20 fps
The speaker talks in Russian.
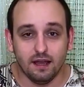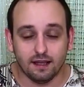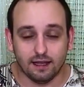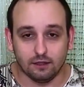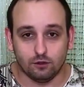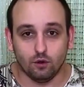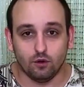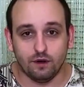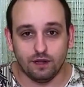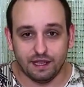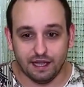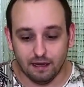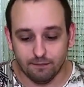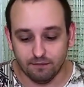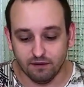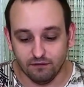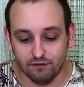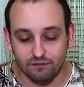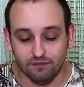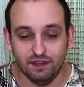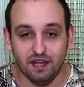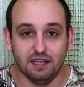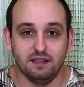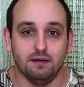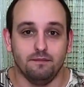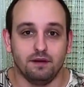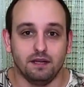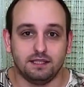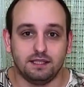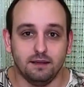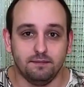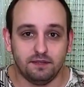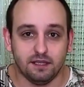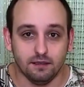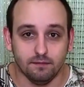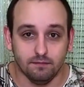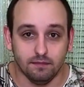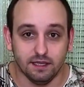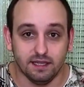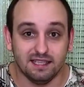которые я бы в данном рецепте
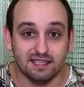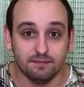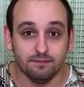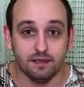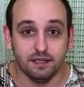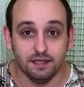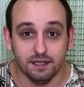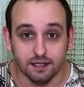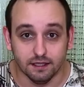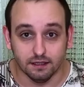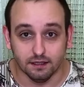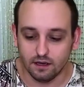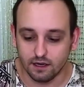бы изменил.